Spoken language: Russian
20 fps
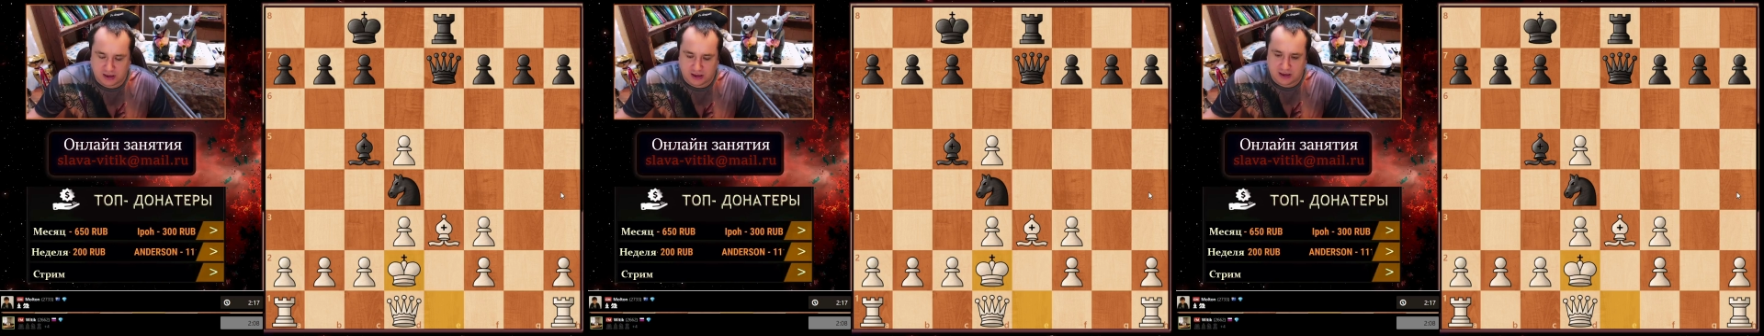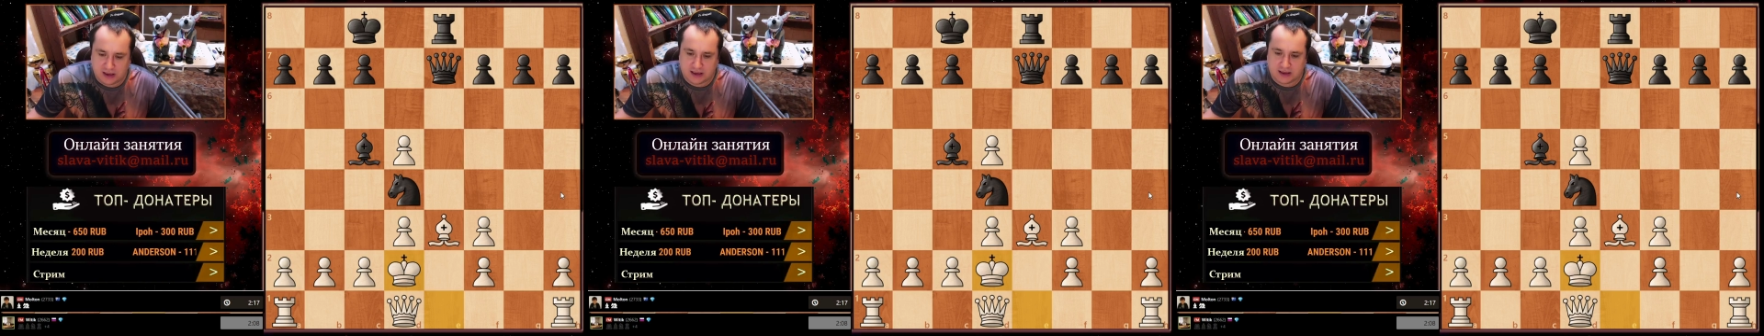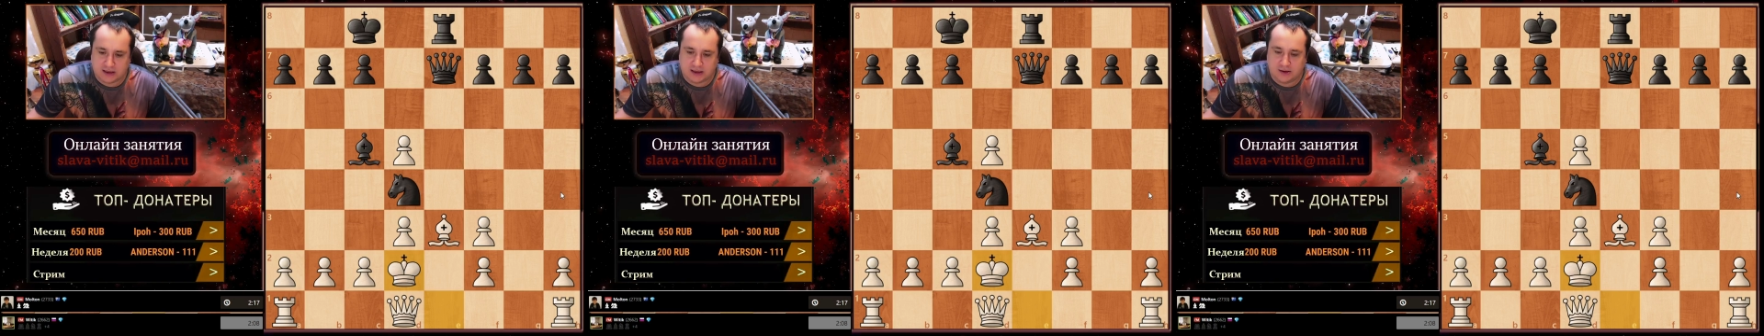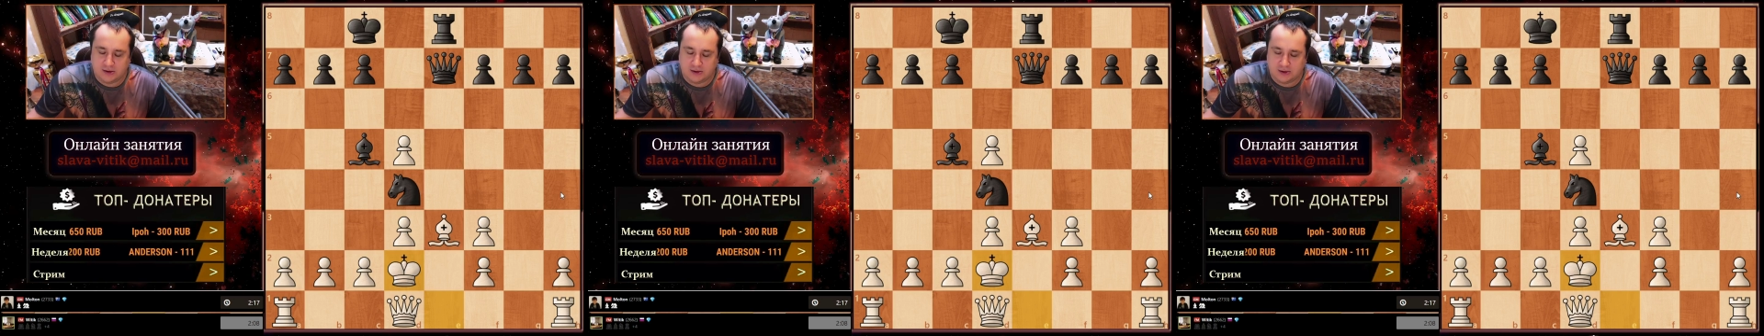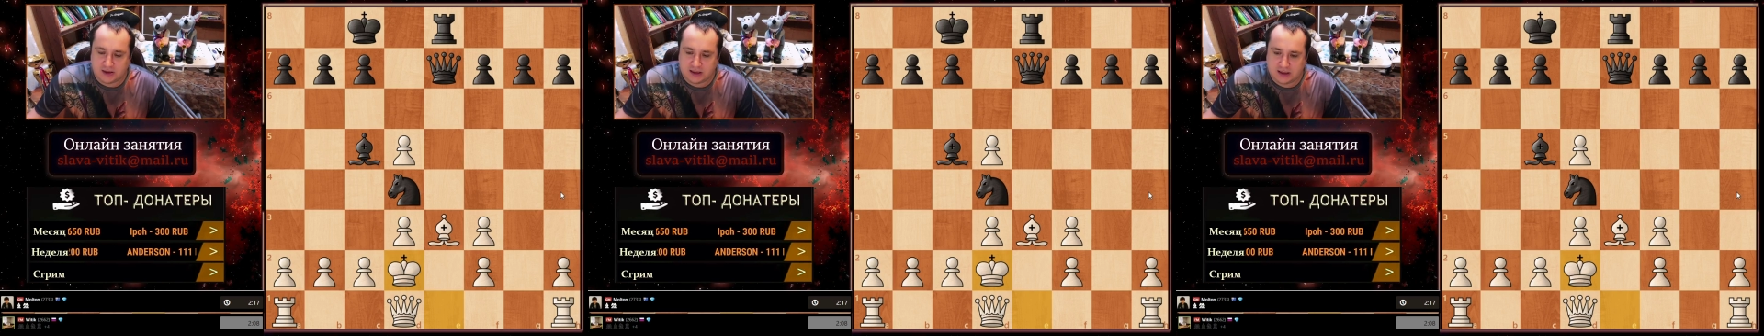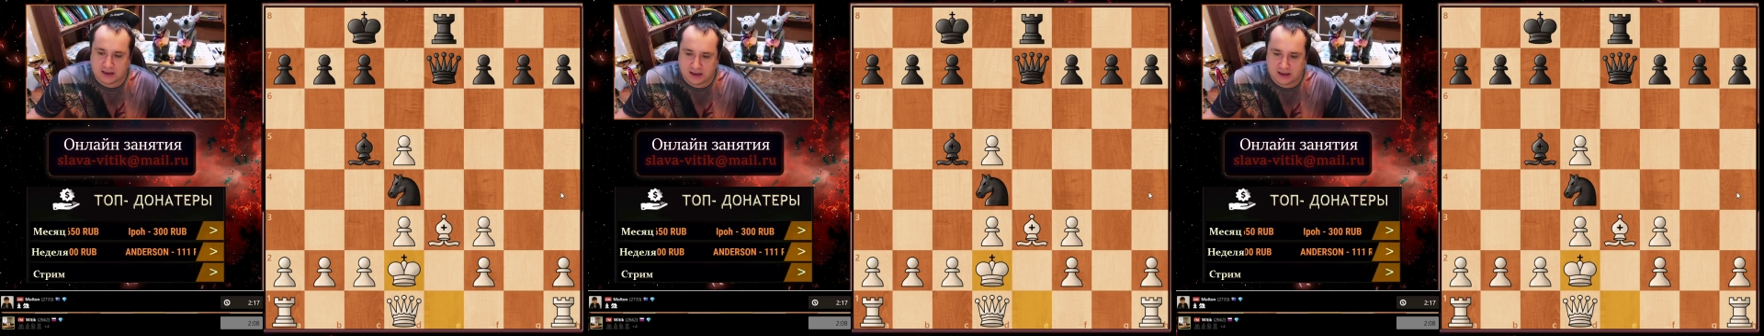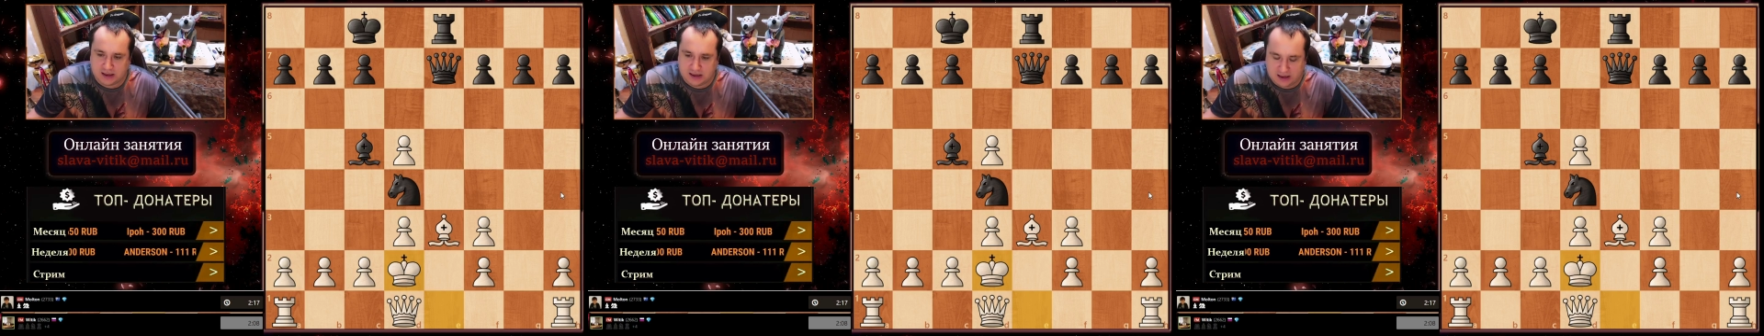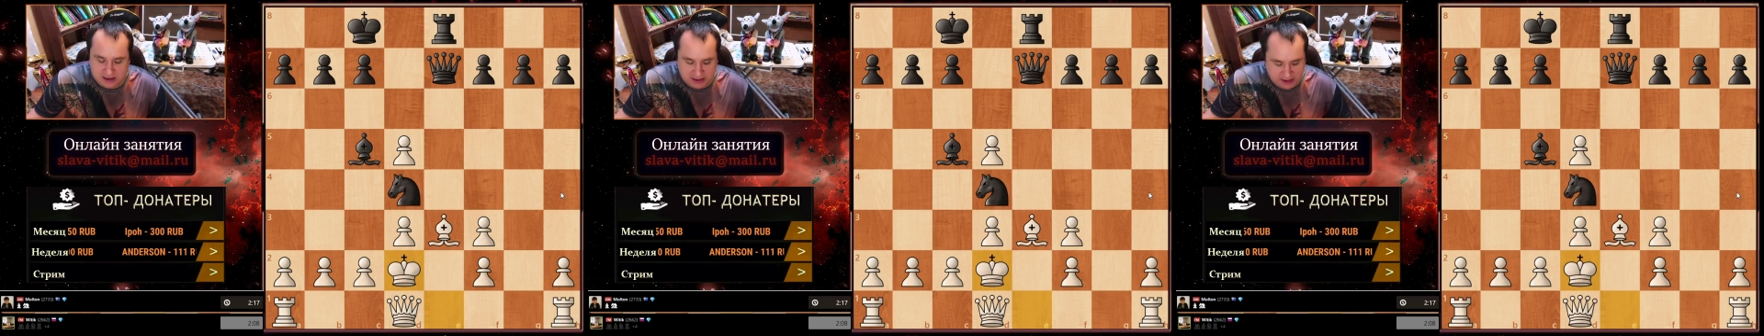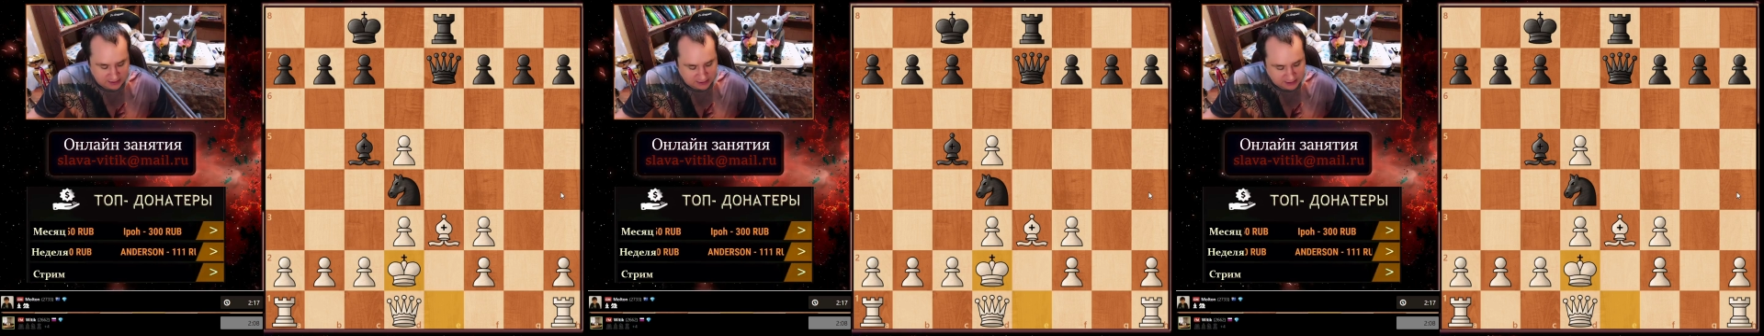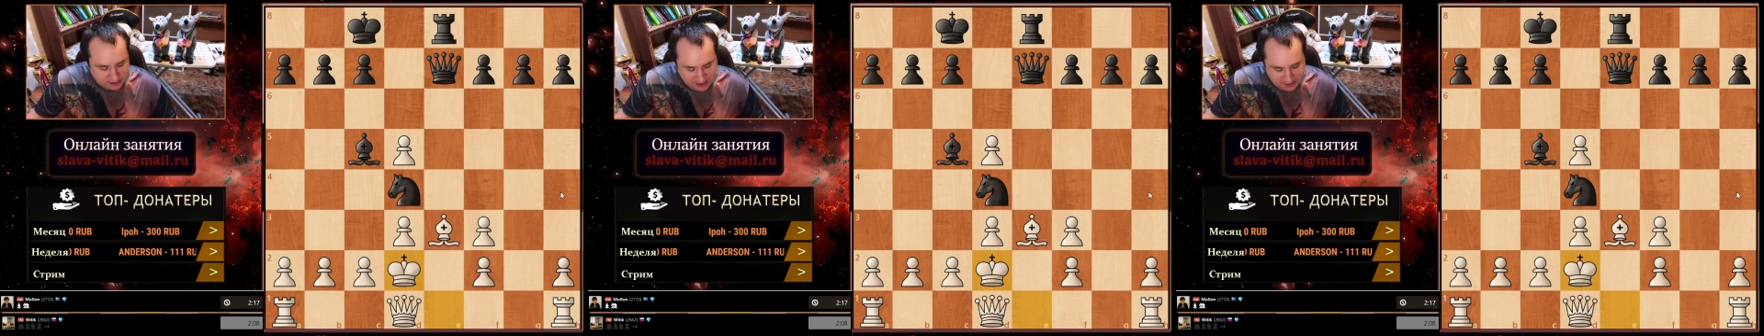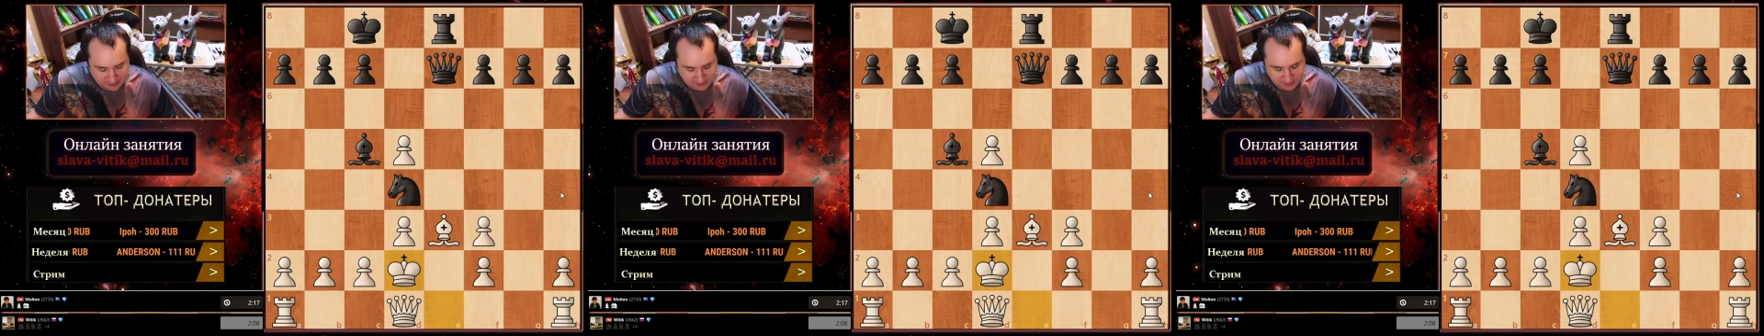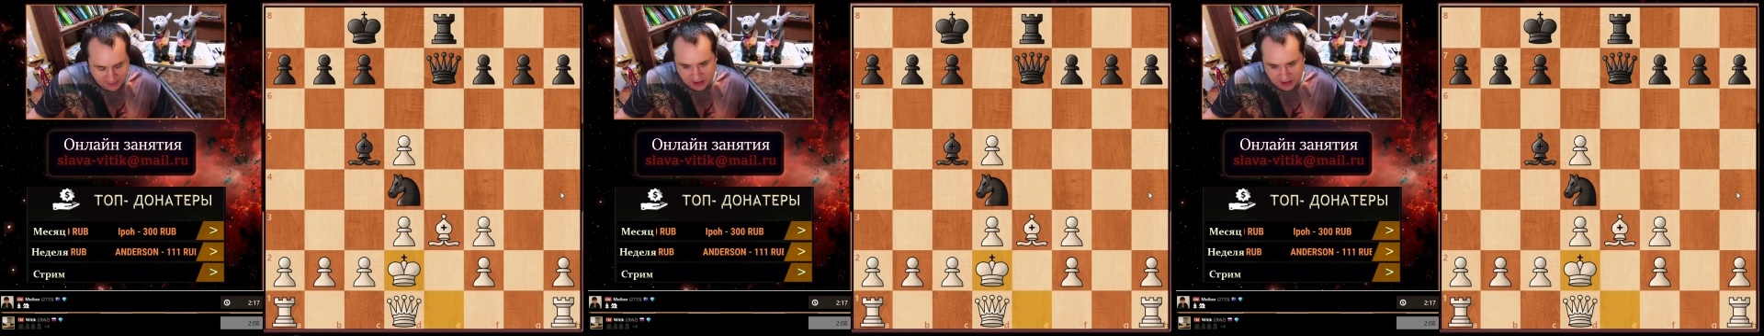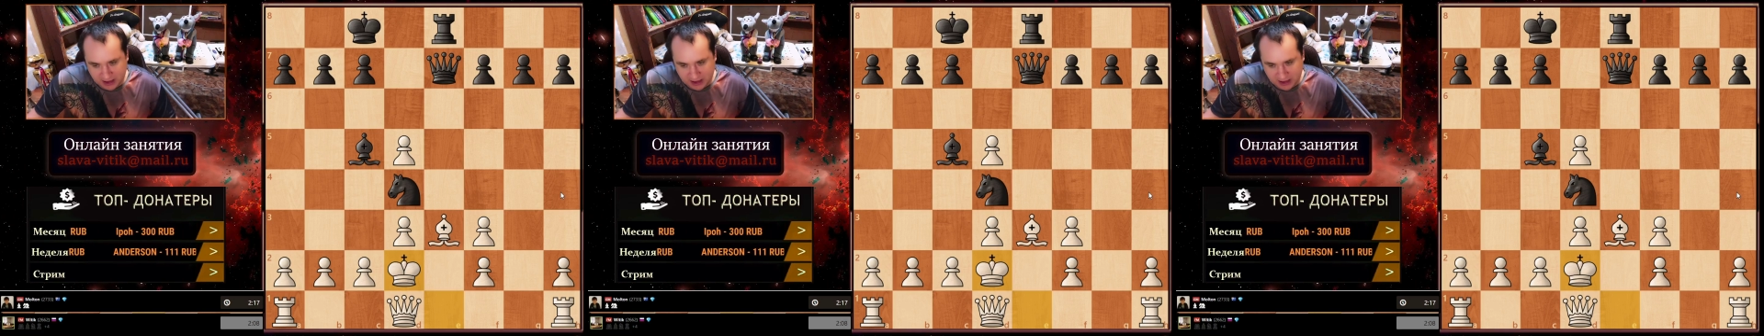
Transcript: не остается и следа.